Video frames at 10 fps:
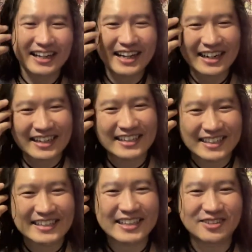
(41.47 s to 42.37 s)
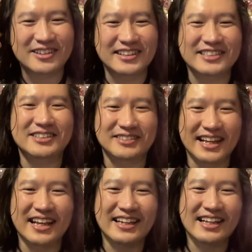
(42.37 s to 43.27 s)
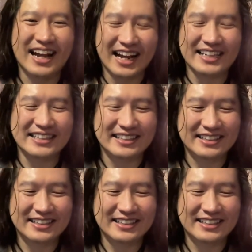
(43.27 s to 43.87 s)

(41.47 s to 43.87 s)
離れていった人なんですけどねはい